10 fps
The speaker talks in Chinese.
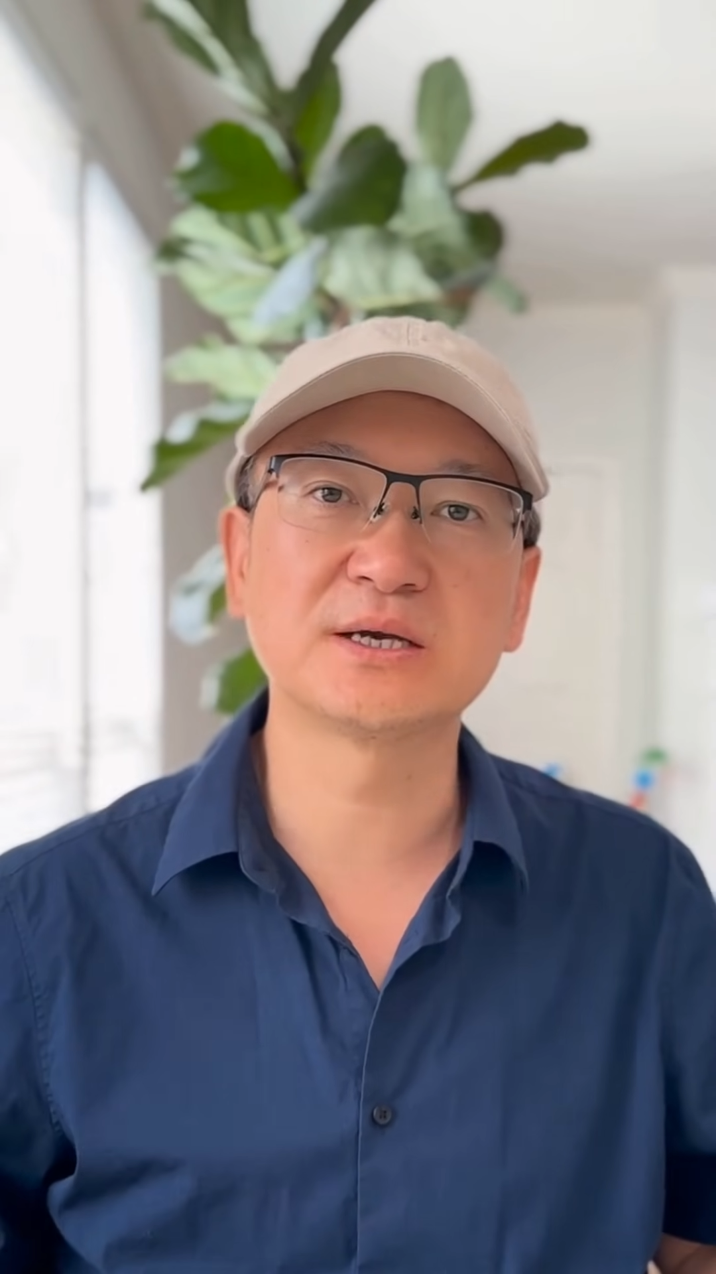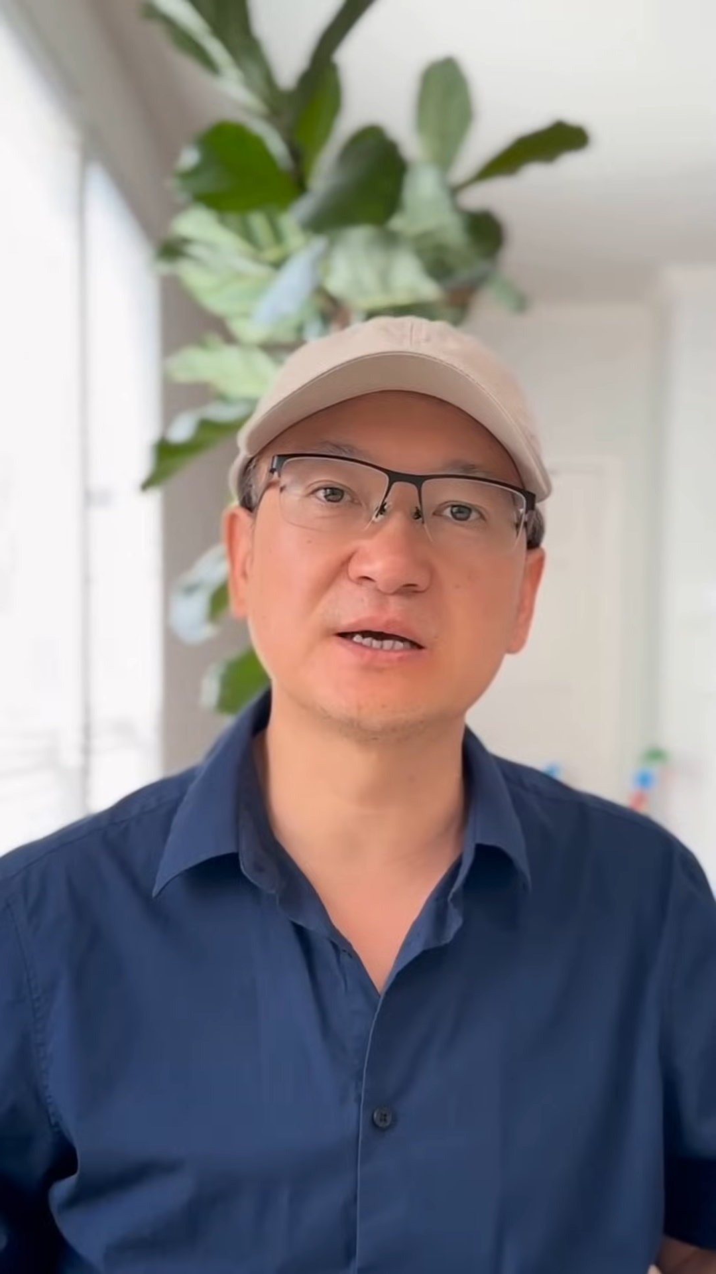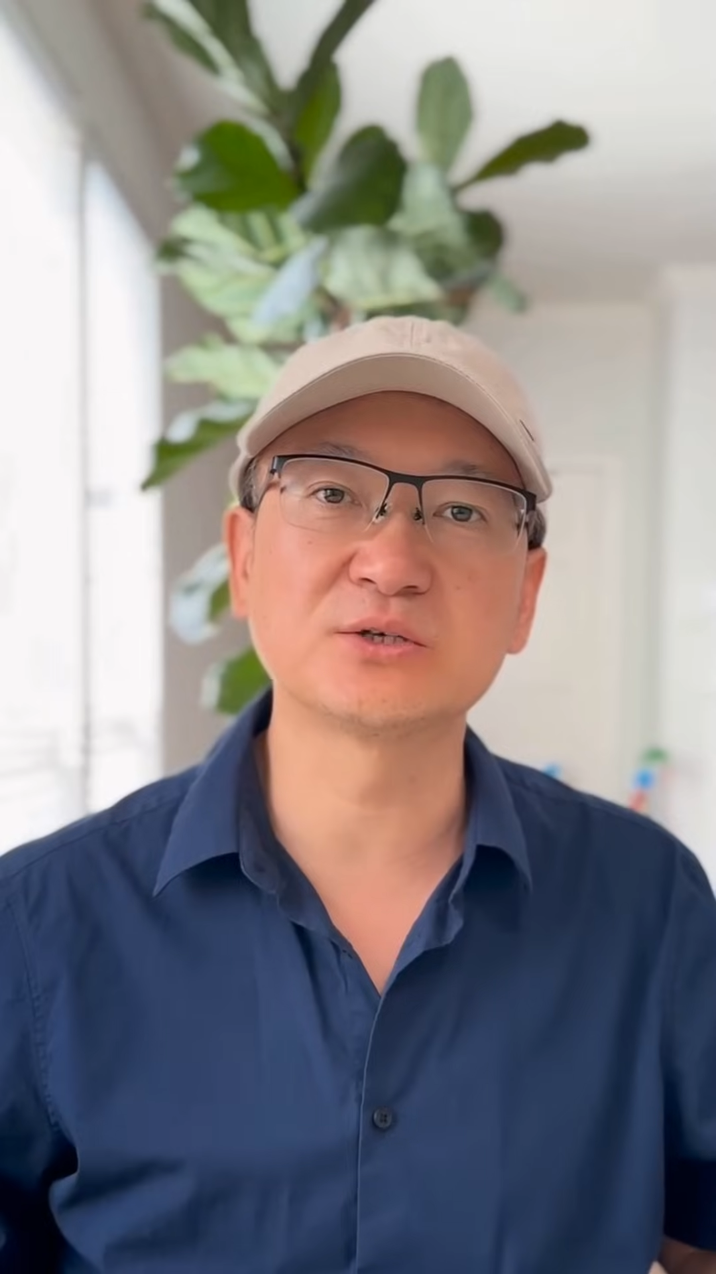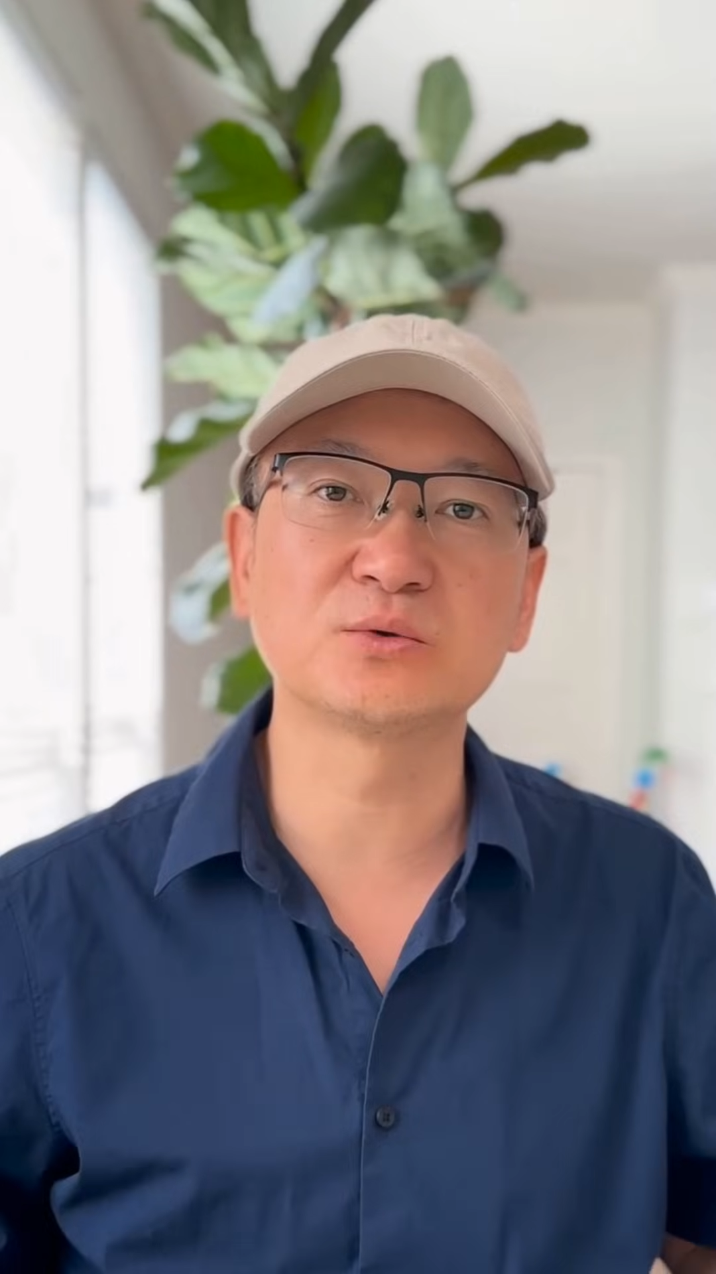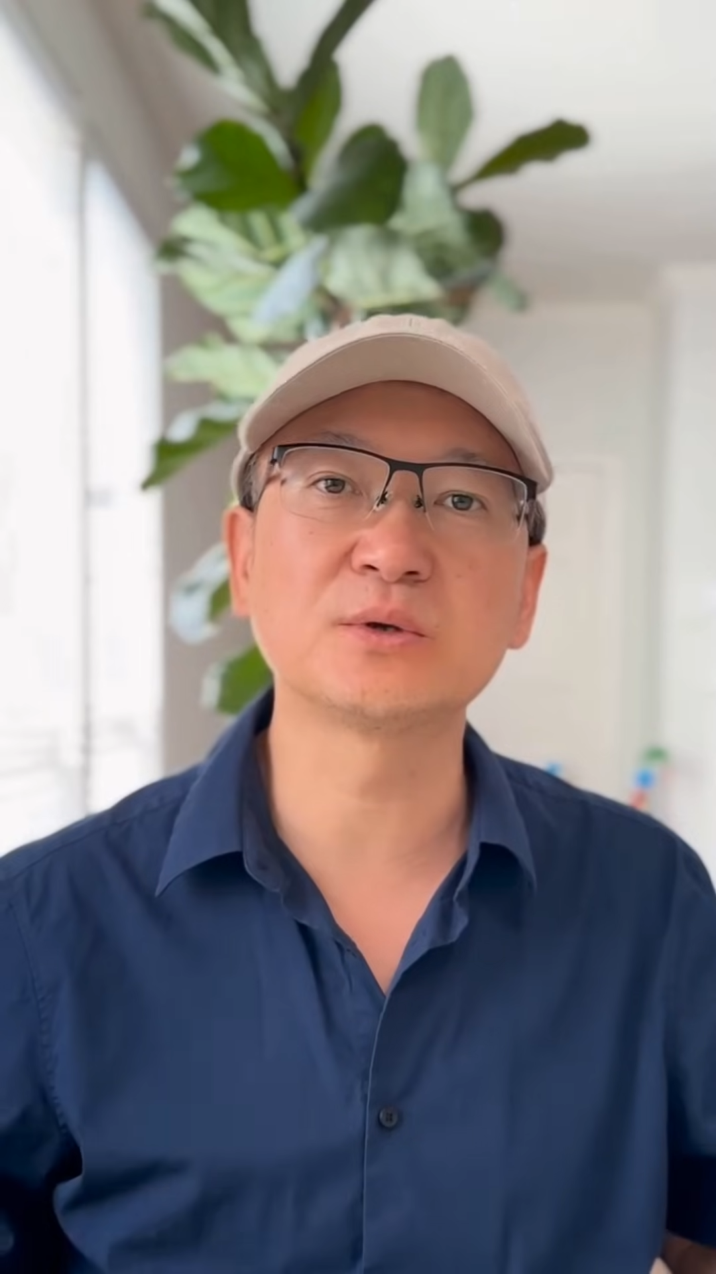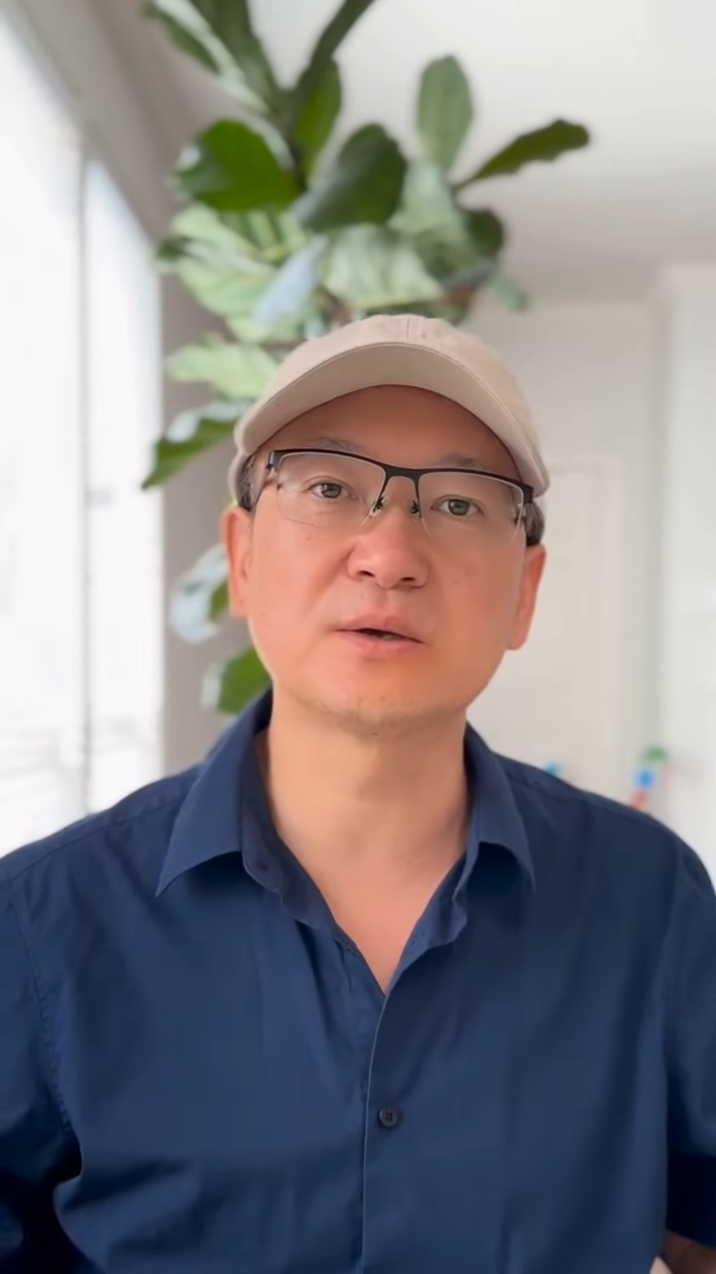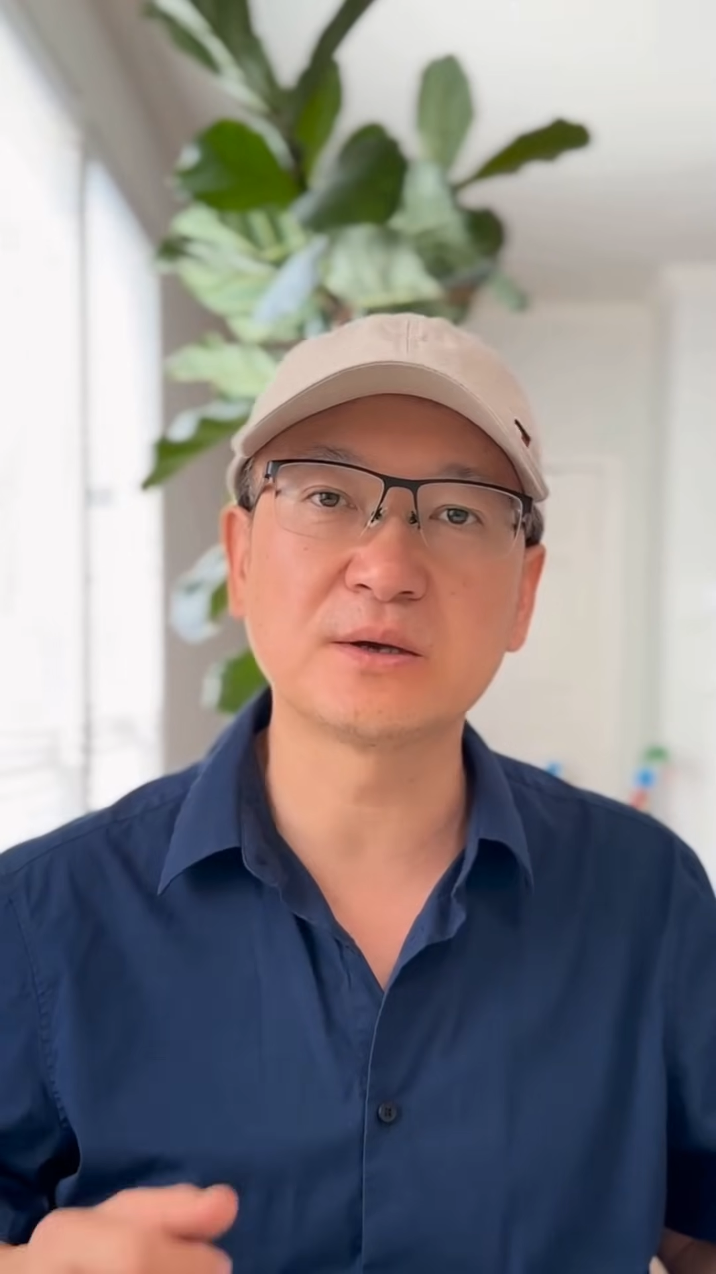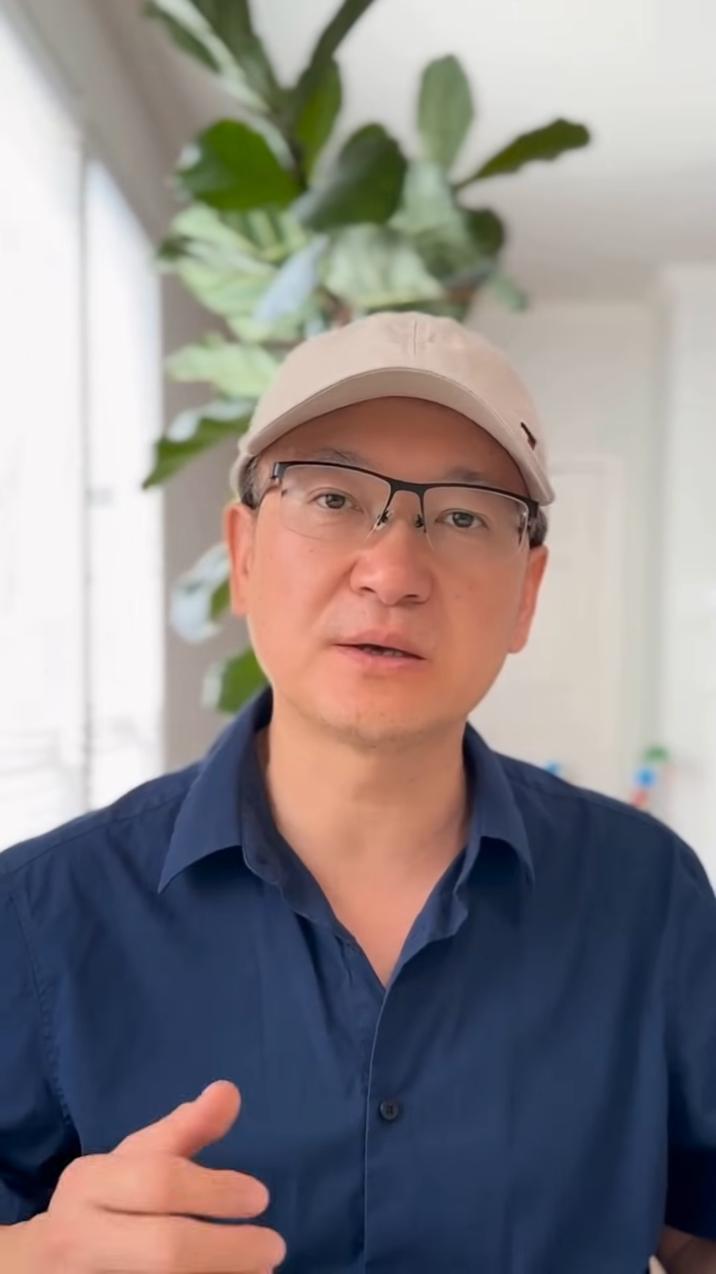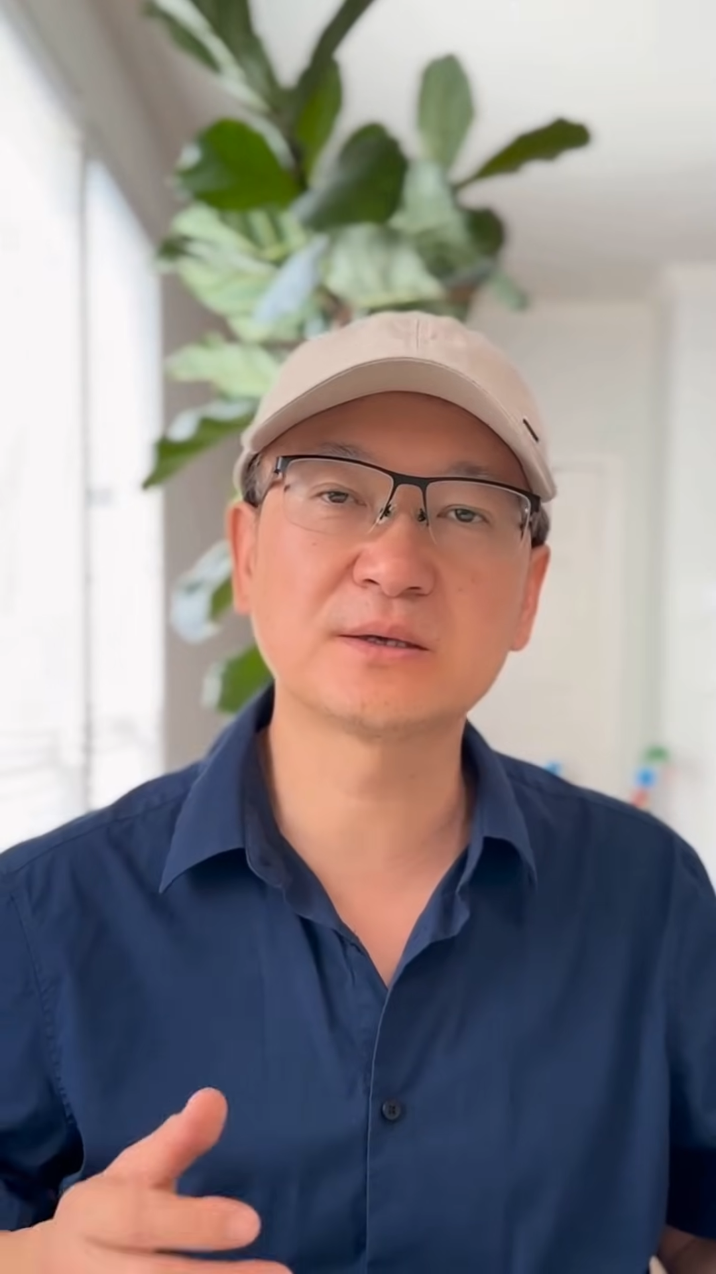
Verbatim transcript: 来说，